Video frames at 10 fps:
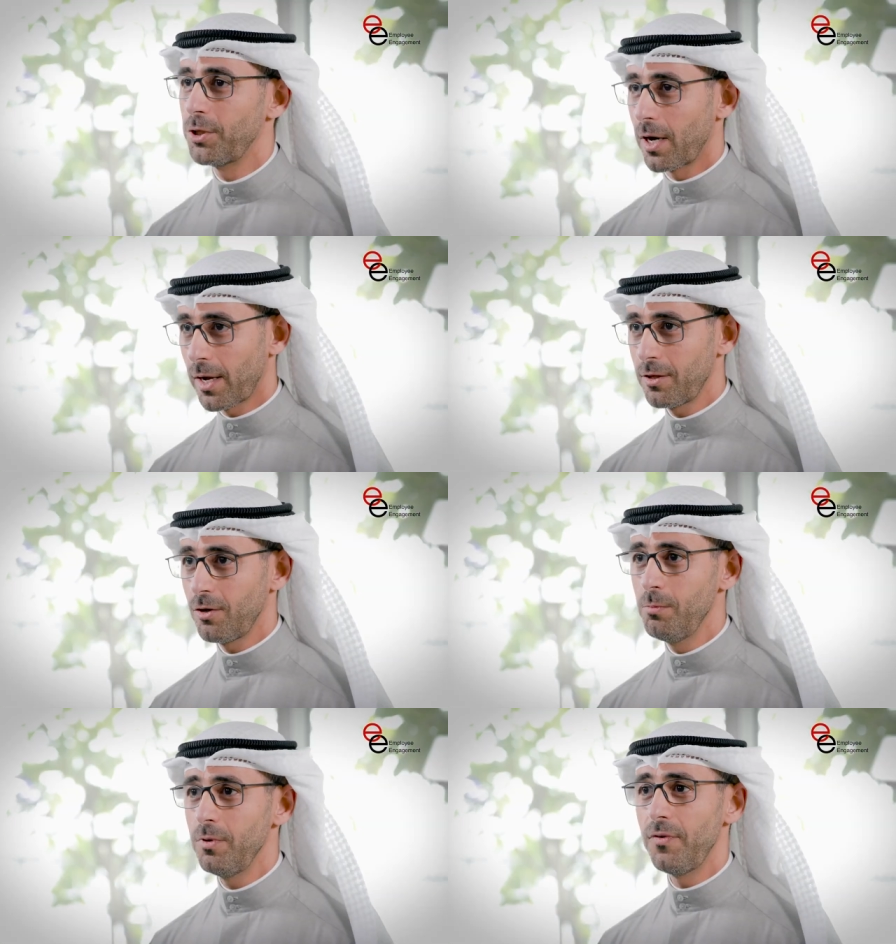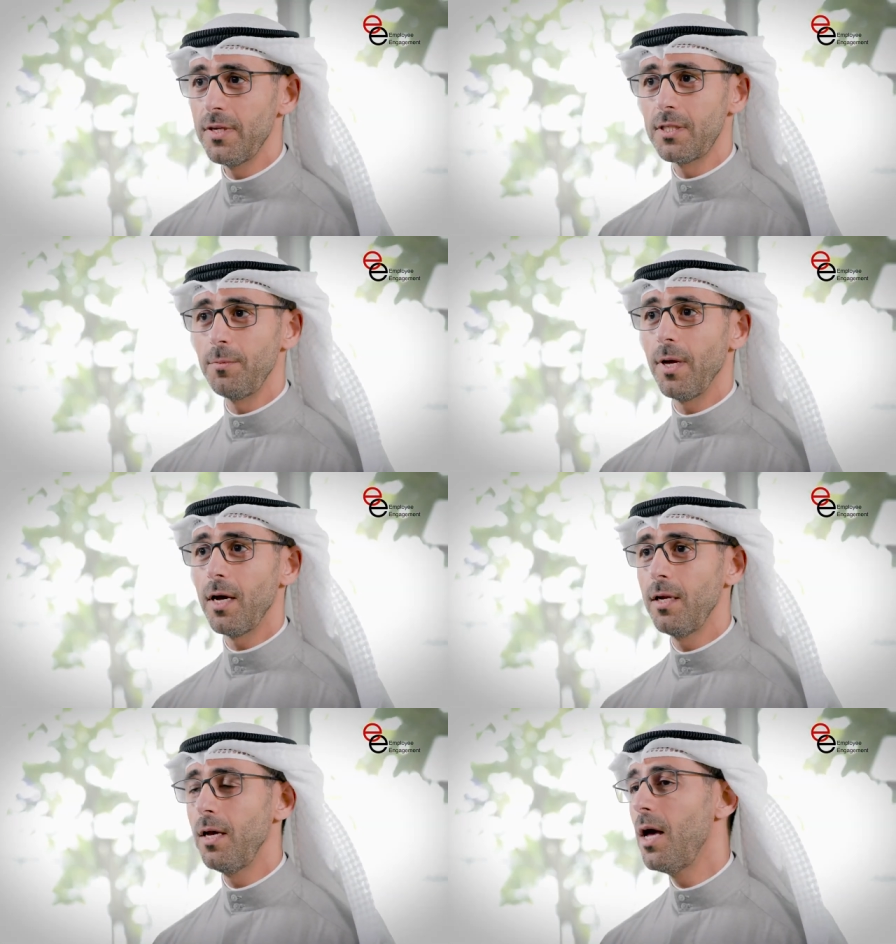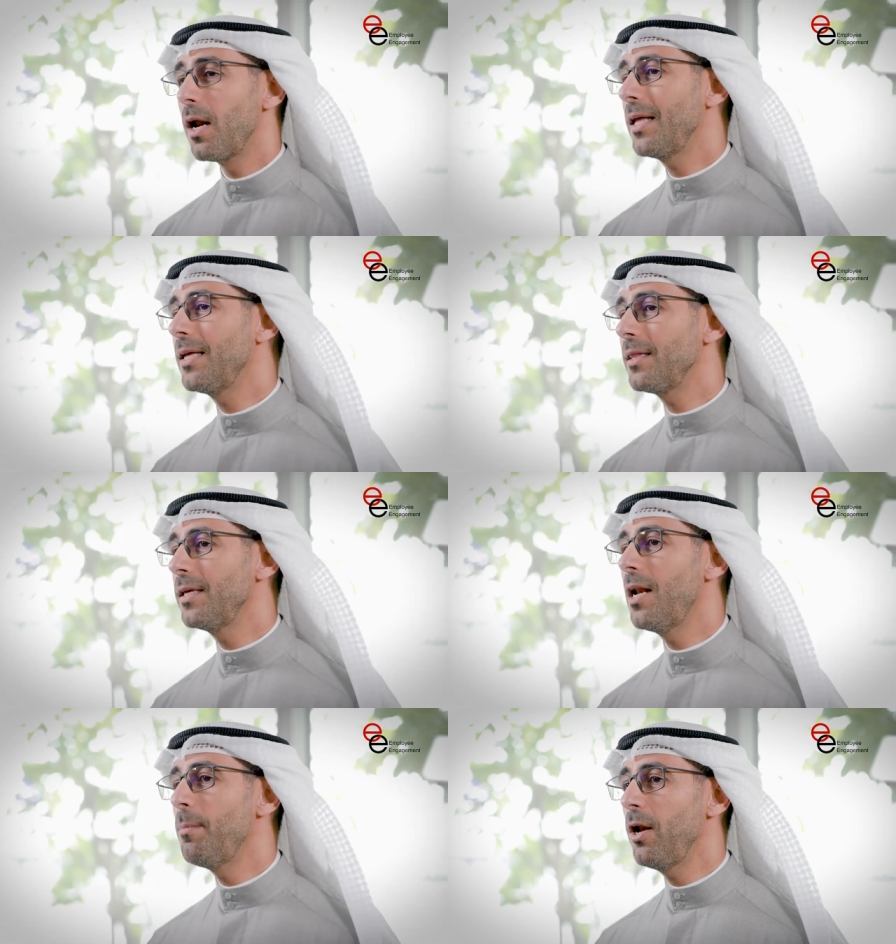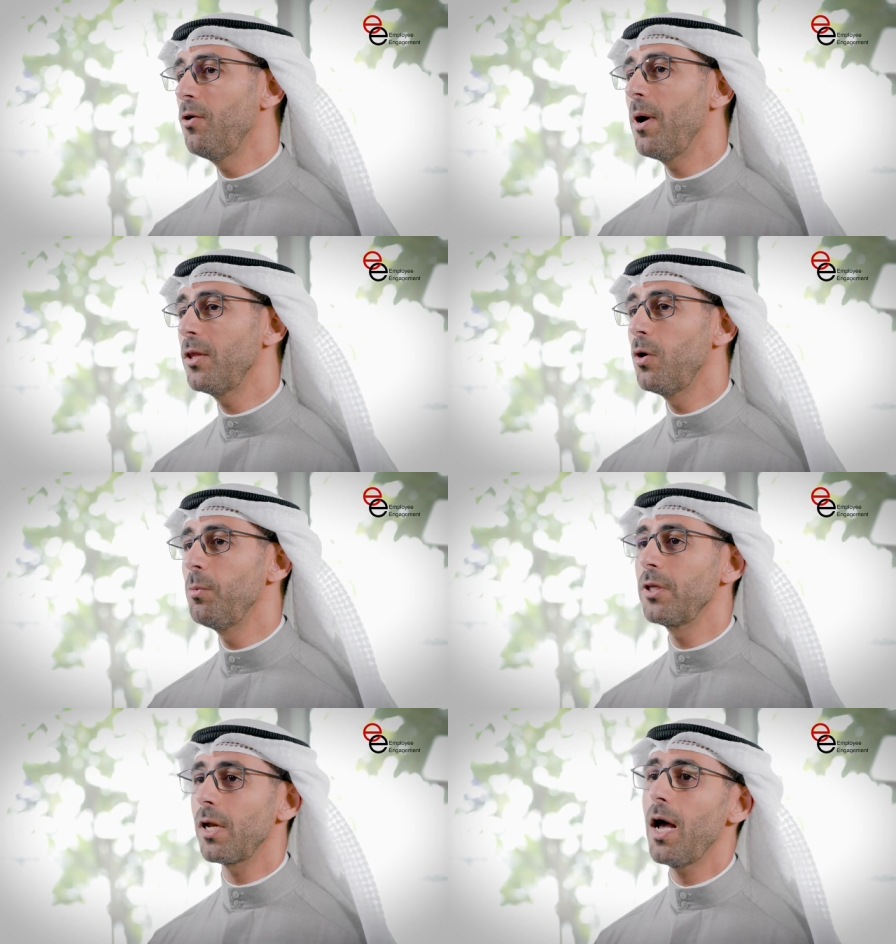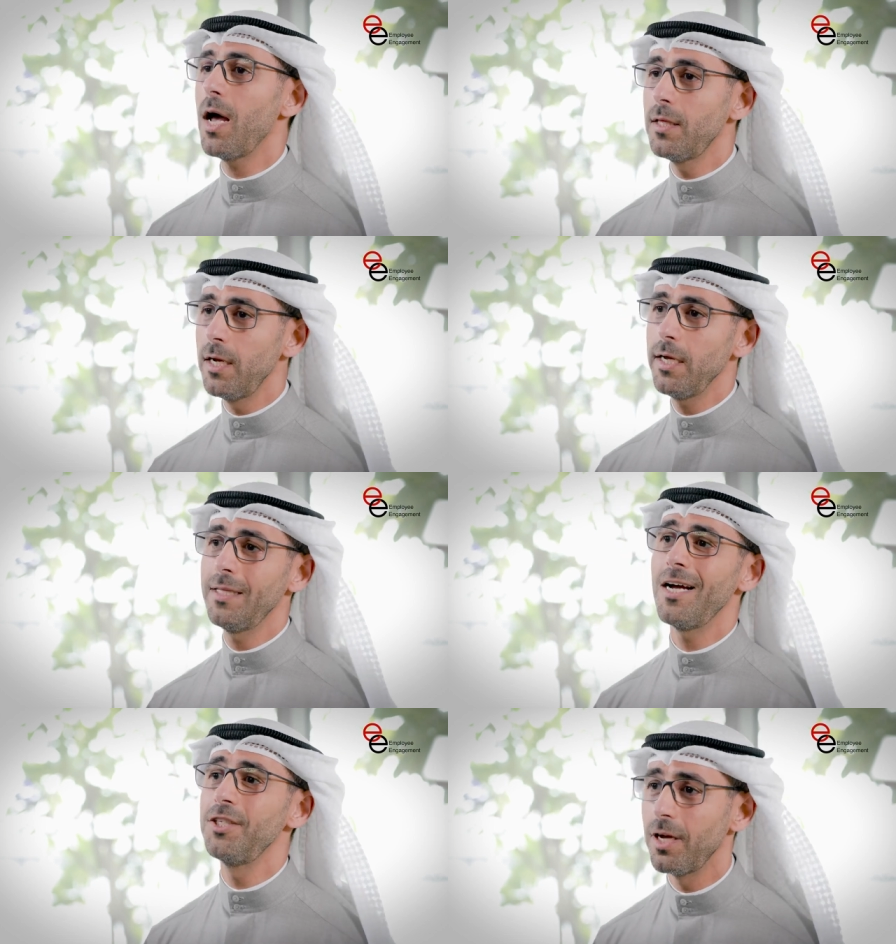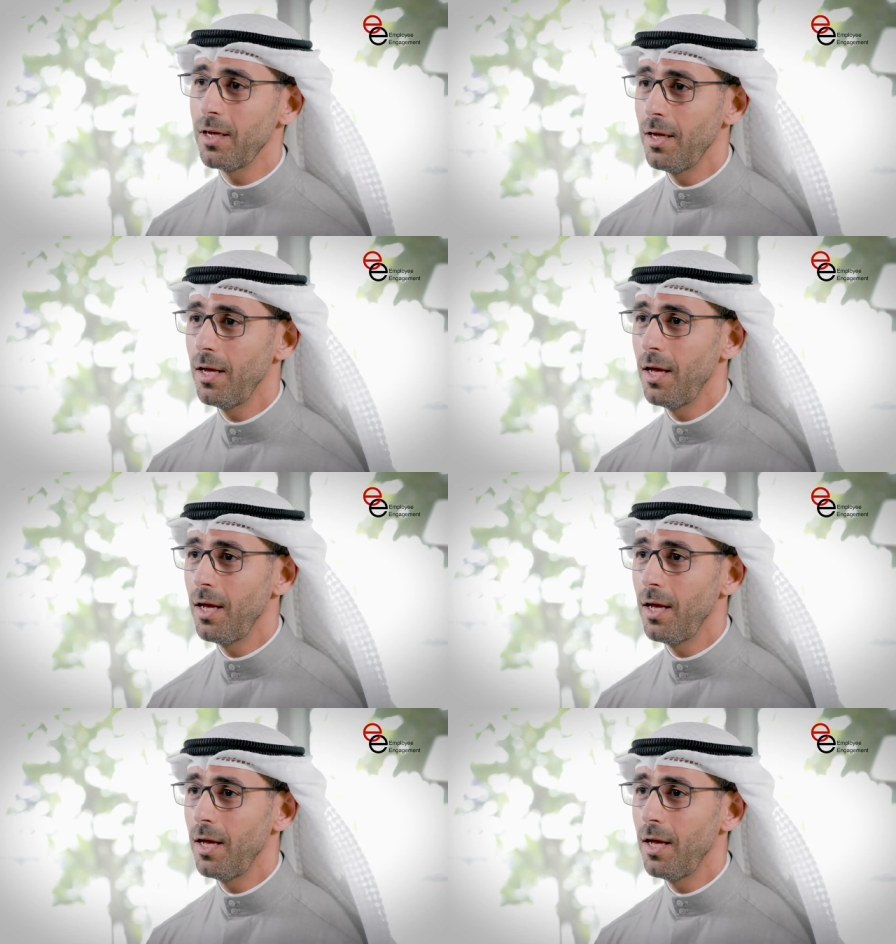مشاركتكم في الاستبيان راح تعطينا المعلومات والمقترحات اللي نحتاجها